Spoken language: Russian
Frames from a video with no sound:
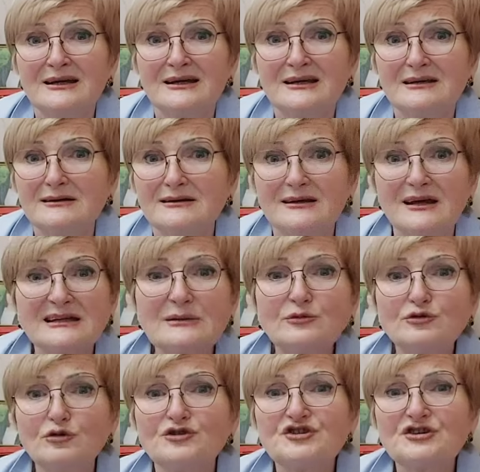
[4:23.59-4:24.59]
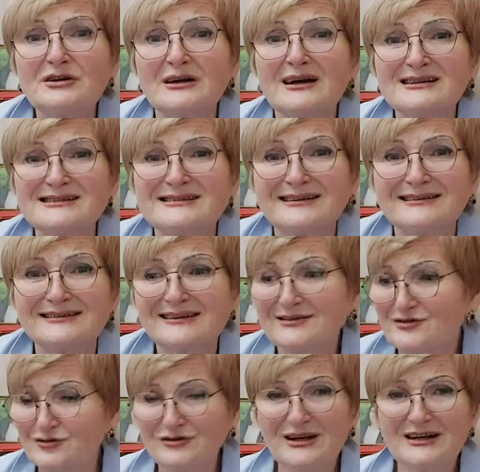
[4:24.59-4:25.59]
и я там буду очень красная.
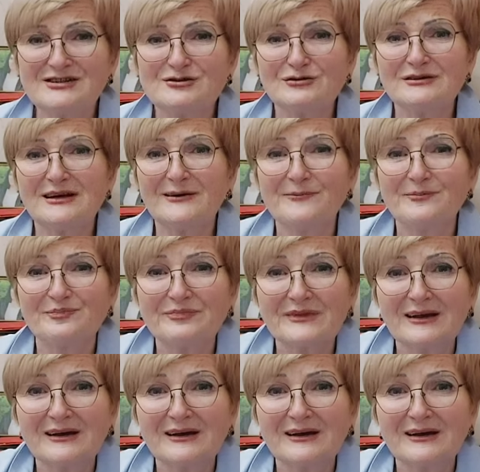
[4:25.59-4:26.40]
Так что я сегодня